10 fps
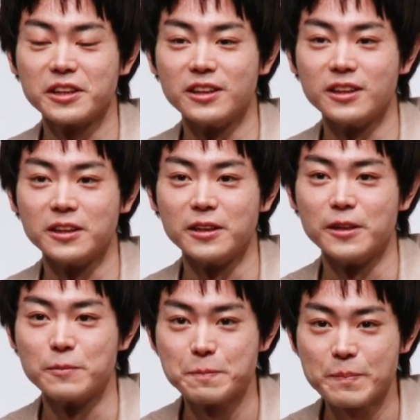ないなんか
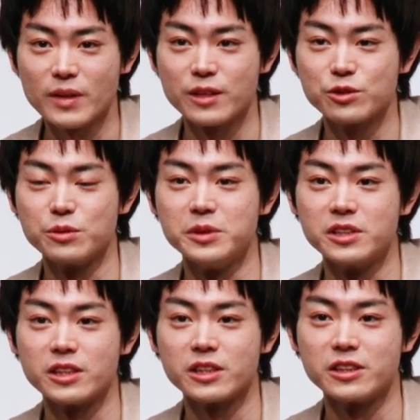誕生日に
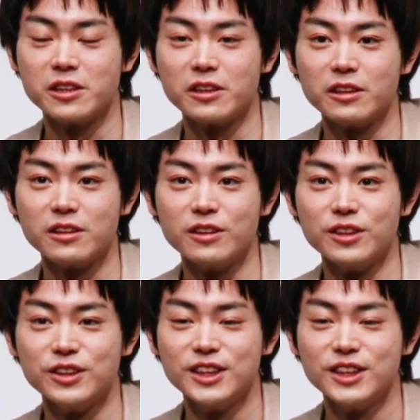しゃしゃり出てっていう